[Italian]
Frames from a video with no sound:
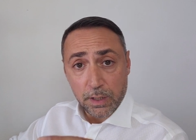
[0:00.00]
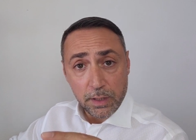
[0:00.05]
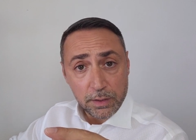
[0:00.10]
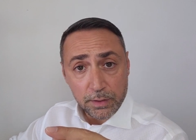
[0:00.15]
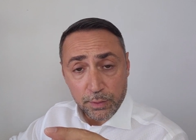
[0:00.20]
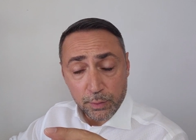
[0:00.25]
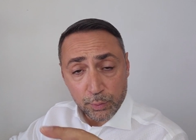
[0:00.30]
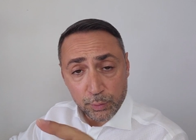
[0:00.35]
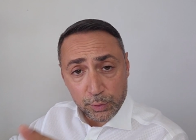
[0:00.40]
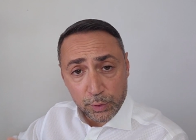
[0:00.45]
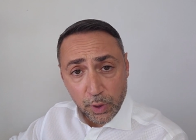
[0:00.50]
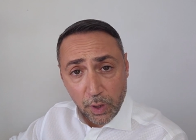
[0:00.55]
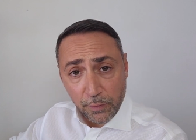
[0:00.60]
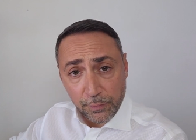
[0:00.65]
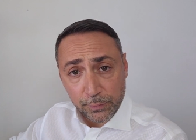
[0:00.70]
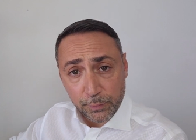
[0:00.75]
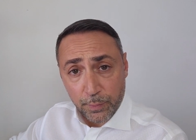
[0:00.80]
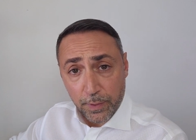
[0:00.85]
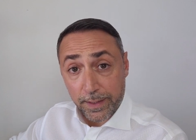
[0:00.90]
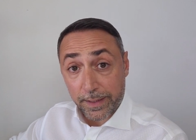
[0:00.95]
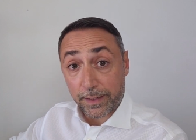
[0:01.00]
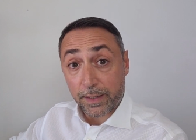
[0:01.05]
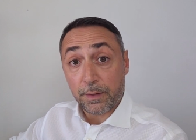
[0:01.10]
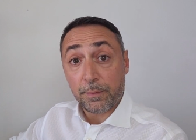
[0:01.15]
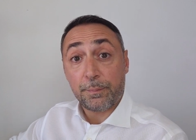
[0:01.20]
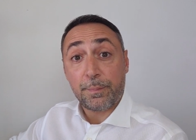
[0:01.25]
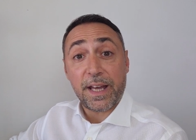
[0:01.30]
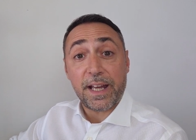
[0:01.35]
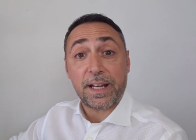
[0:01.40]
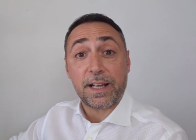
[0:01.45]
di un software
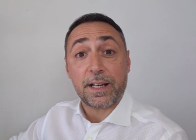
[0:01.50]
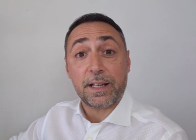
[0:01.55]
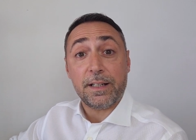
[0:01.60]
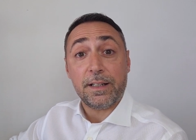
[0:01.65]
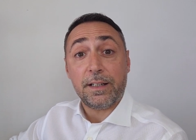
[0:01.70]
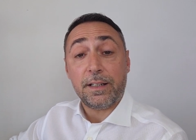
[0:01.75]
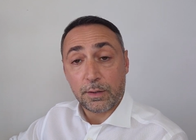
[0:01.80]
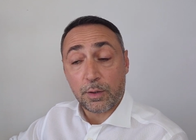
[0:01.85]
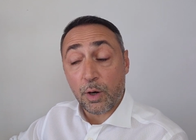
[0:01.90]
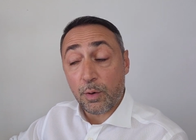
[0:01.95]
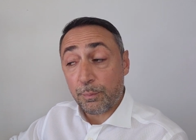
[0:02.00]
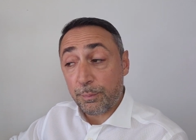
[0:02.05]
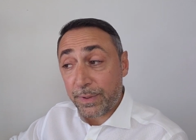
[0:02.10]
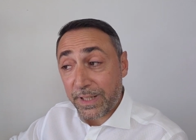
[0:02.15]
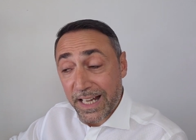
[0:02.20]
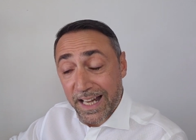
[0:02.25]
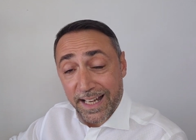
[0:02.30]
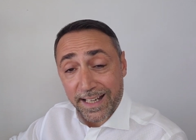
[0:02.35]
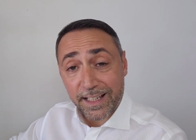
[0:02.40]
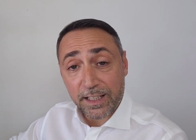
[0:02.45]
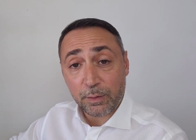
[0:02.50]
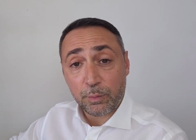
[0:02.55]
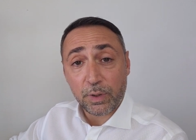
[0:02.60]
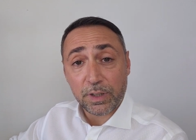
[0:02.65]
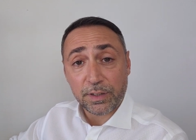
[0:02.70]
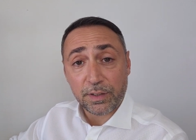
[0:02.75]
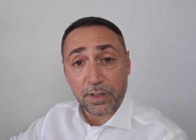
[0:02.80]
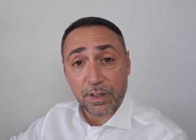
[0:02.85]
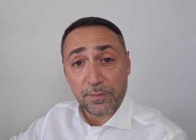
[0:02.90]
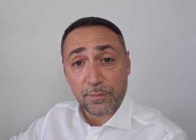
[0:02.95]
per compilare il
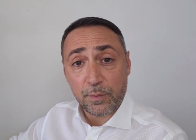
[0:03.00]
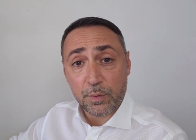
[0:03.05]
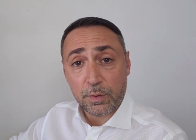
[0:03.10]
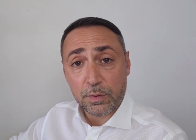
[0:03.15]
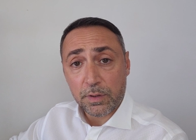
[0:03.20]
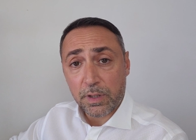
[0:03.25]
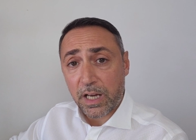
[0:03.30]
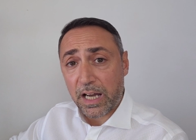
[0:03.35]
quadro RV,